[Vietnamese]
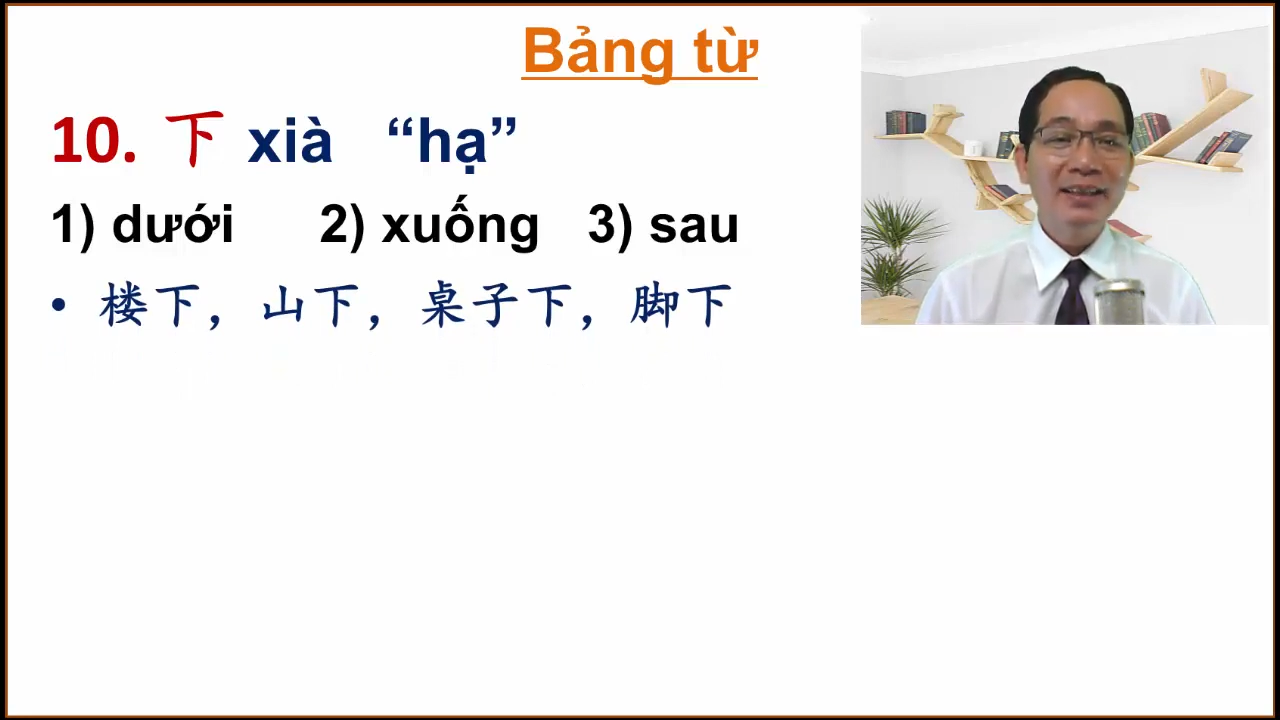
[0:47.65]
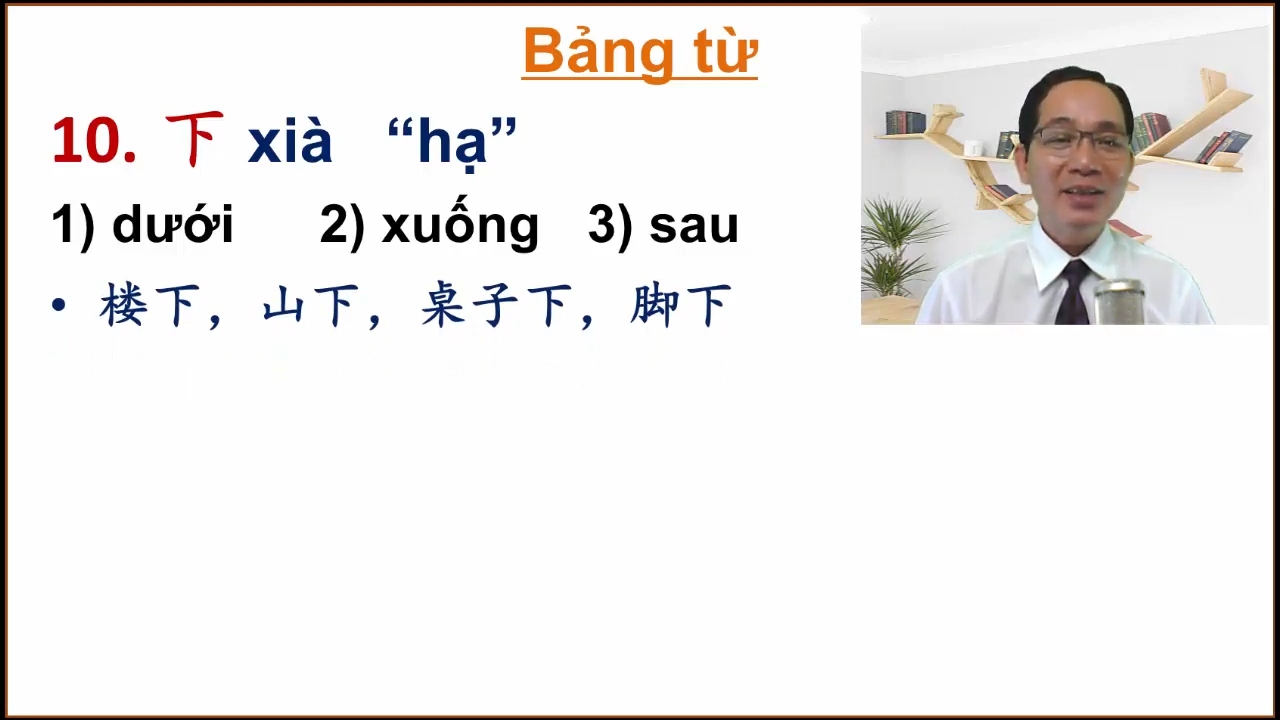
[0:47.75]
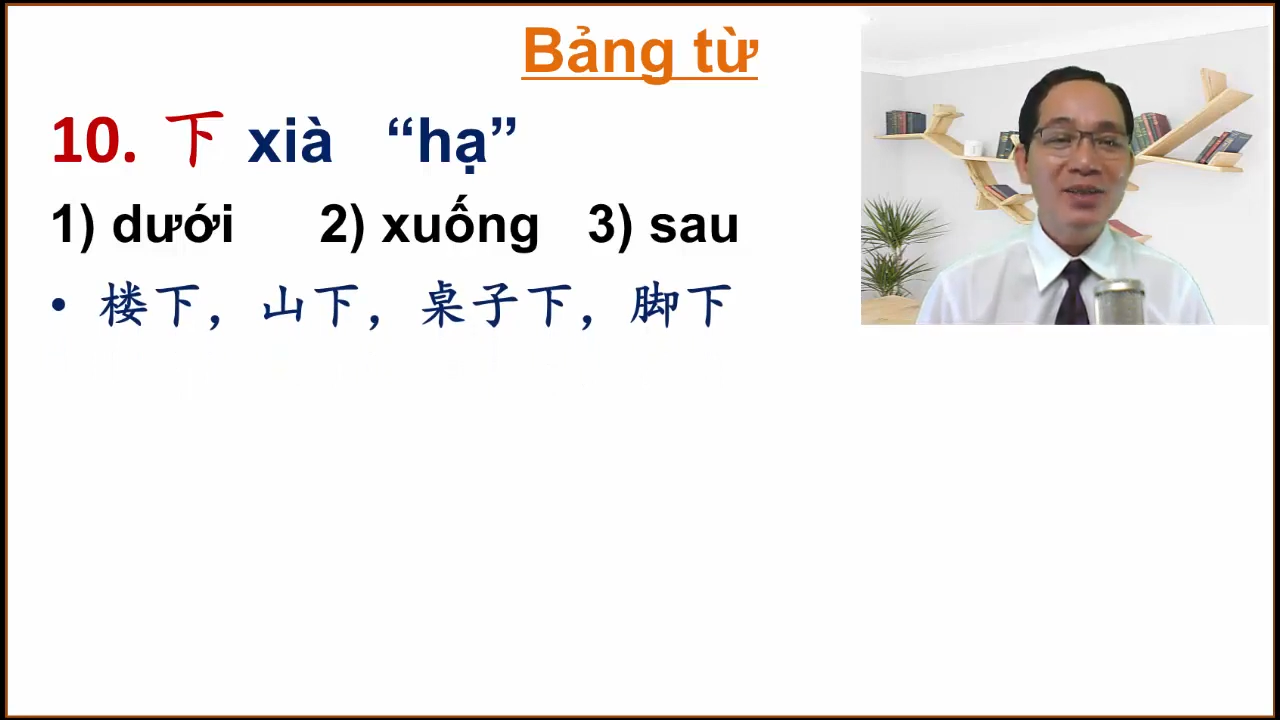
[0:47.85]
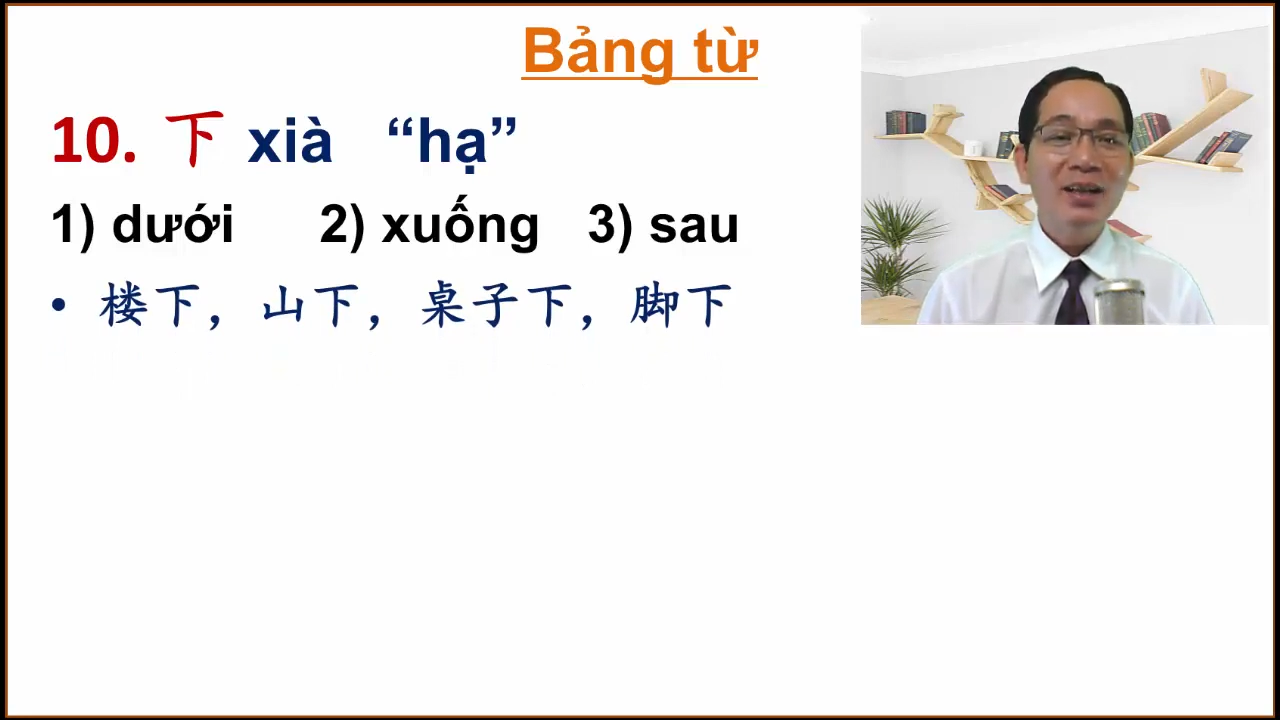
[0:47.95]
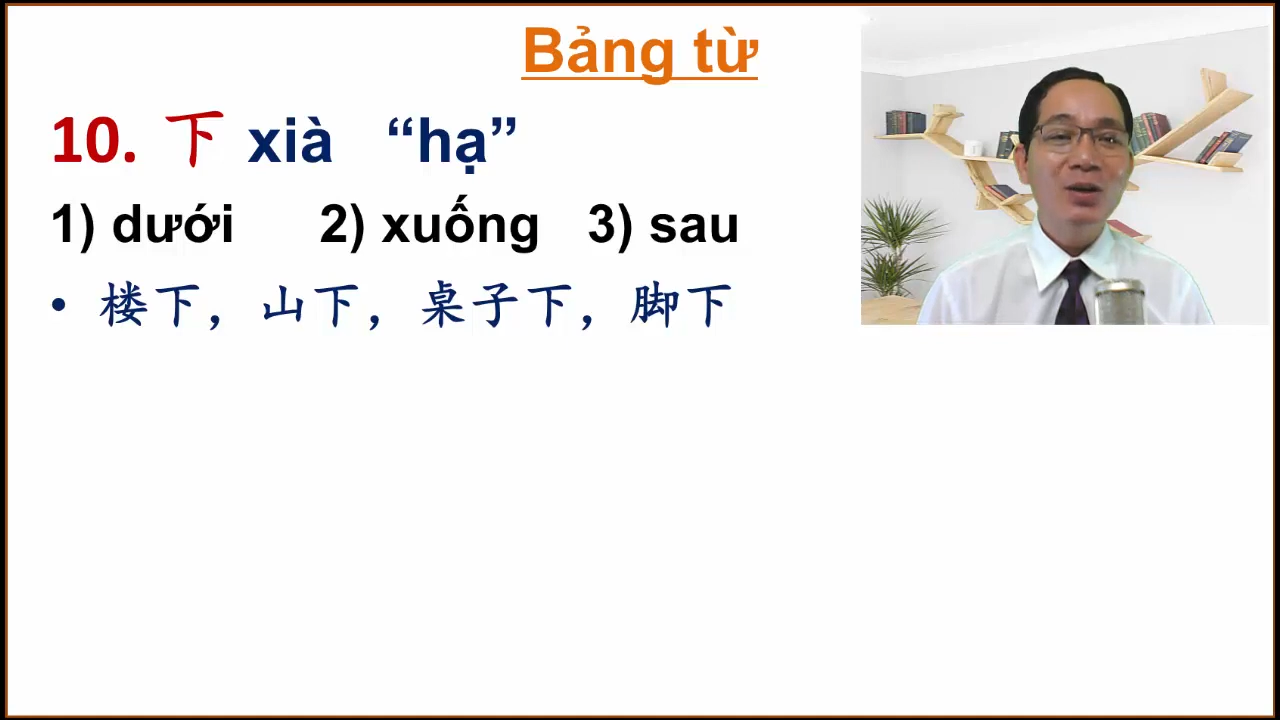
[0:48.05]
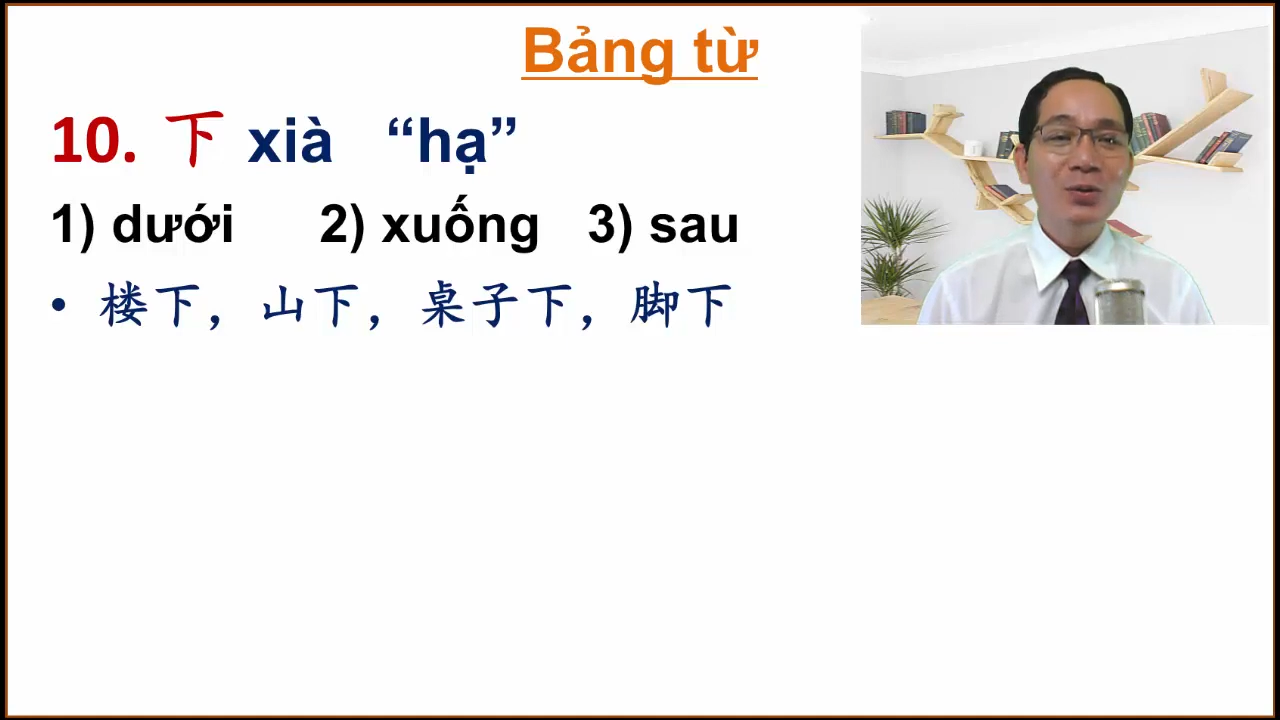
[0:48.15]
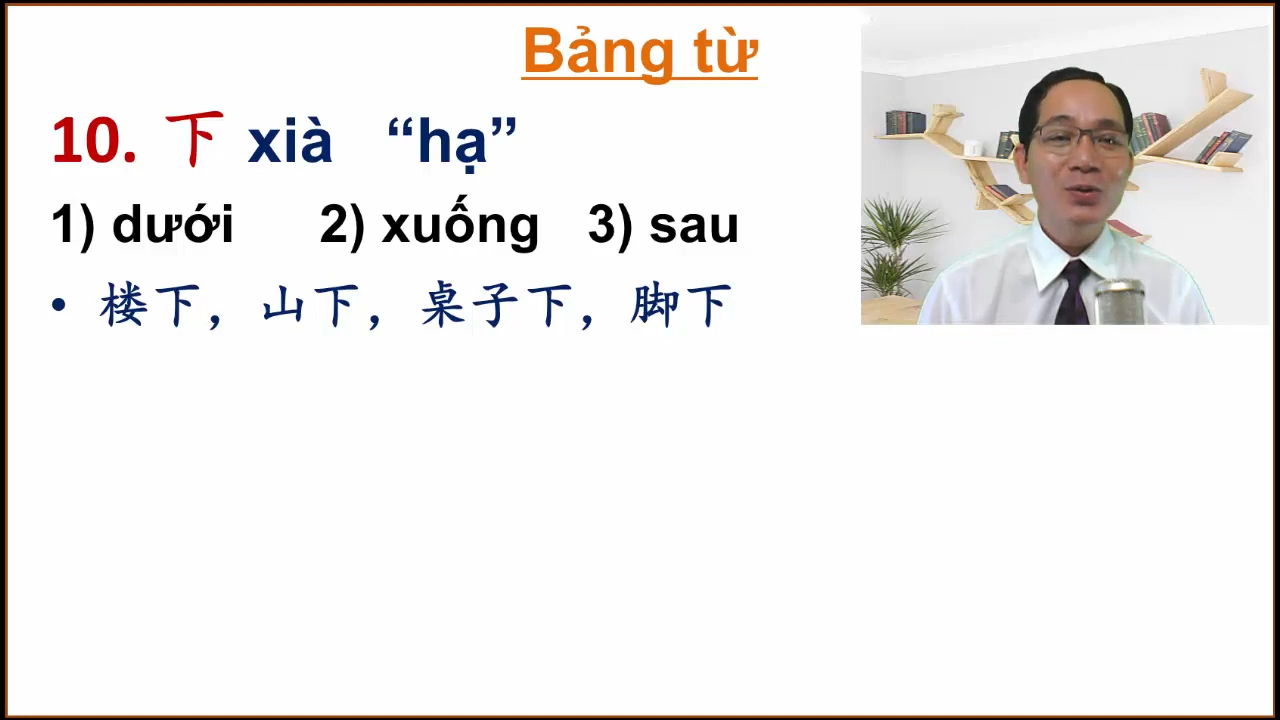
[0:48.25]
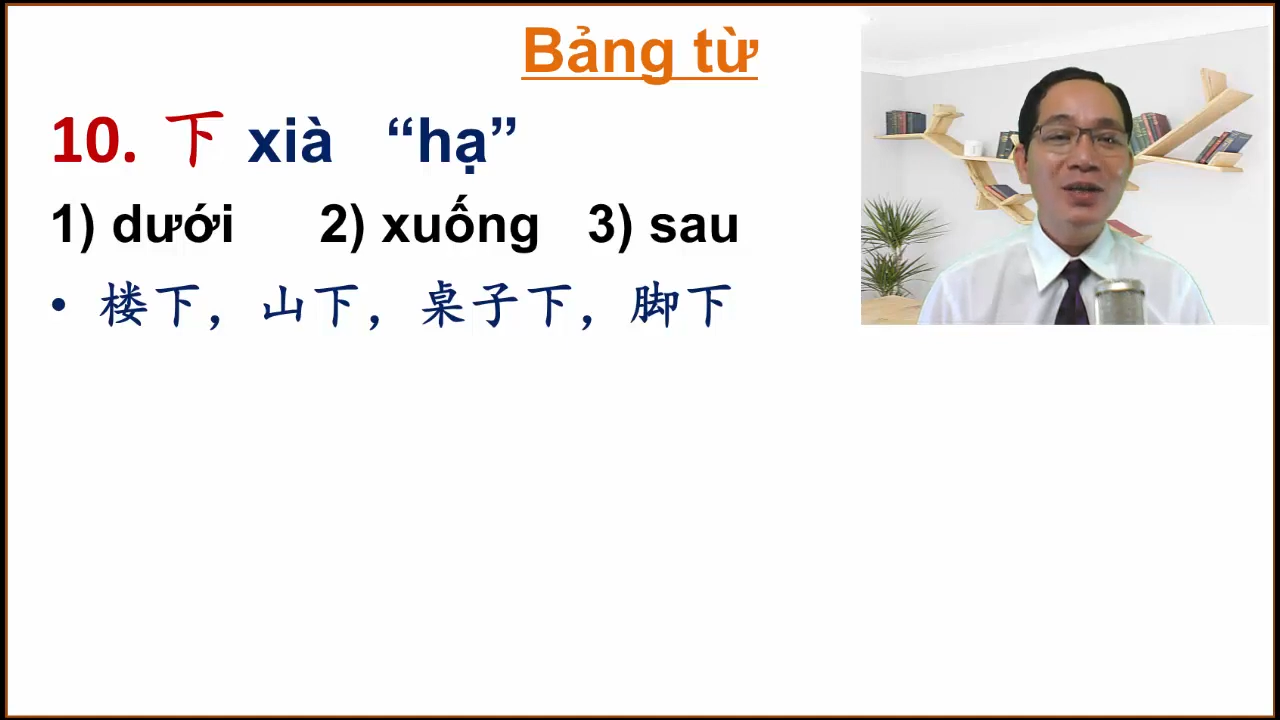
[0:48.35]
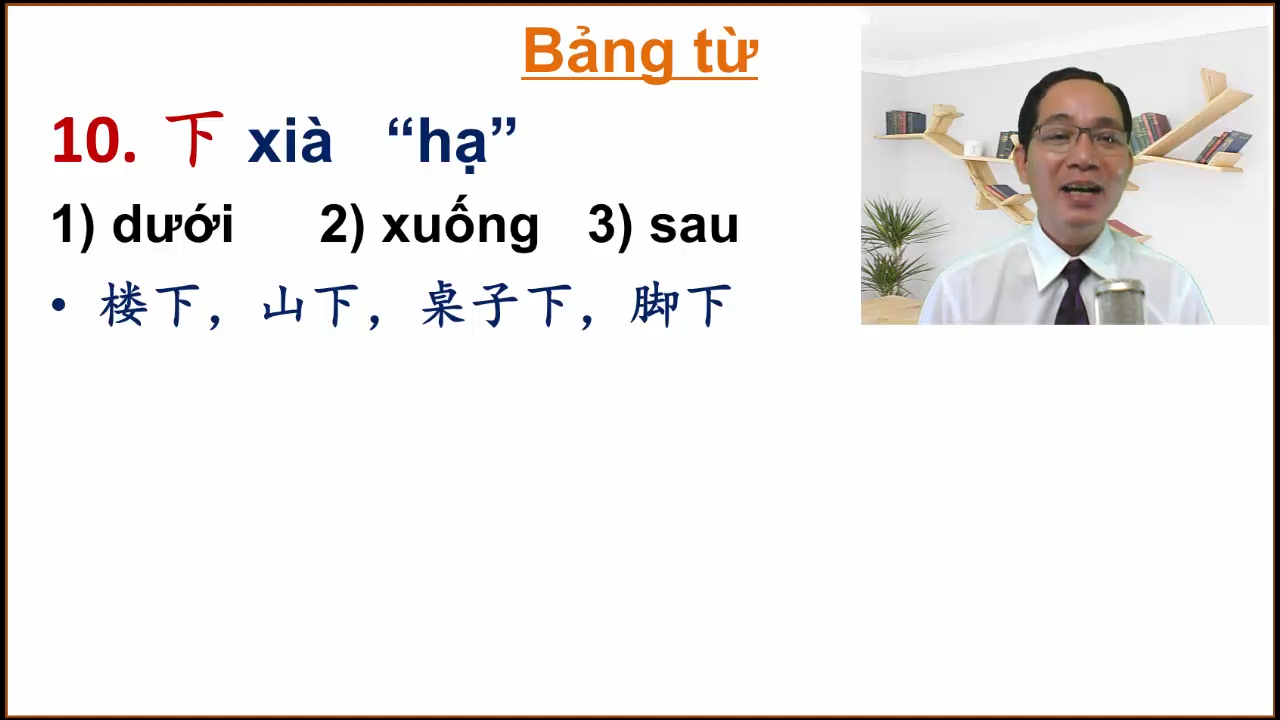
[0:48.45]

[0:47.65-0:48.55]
tha ra lỗ